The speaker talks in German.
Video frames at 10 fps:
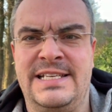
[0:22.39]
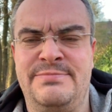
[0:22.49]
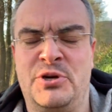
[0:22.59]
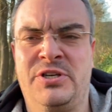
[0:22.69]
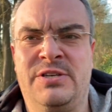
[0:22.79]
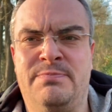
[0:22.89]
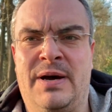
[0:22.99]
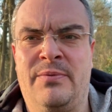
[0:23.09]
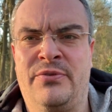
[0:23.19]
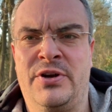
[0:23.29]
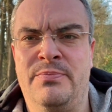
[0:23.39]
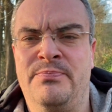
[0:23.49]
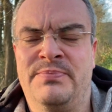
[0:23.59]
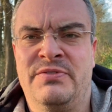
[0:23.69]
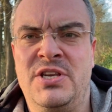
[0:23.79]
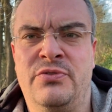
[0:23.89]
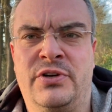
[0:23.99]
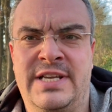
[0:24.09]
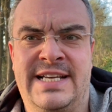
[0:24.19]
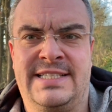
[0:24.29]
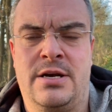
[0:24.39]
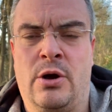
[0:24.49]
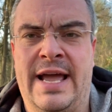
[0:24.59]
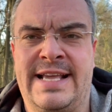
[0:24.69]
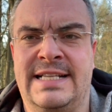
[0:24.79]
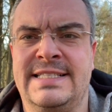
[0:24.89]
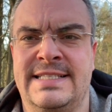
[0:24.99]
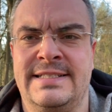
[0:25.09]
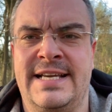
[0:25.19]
die möchte ich von einem Video von gestern noch ergänzen.